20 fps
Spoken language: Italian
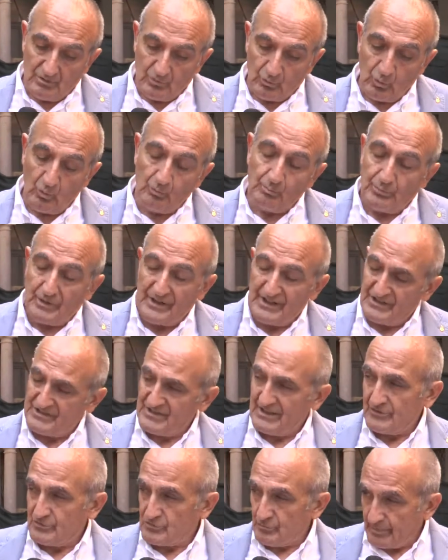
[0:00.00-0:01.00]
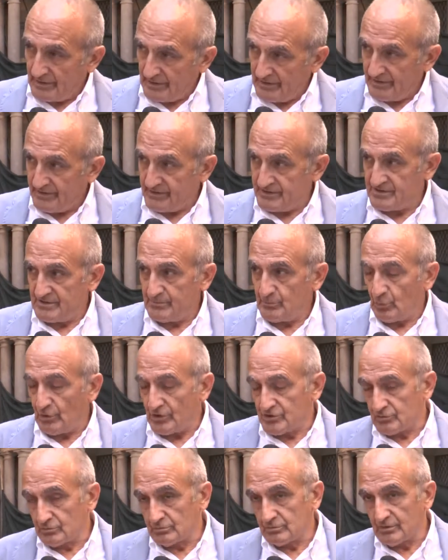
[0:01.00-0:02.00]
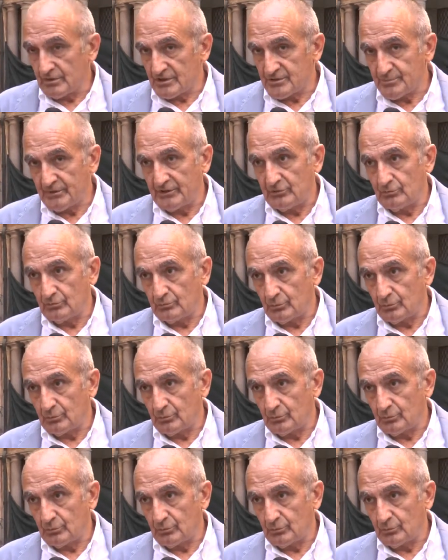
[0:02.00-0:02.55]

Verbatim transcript: un paesaggio bellissimo che sotto l'aspetto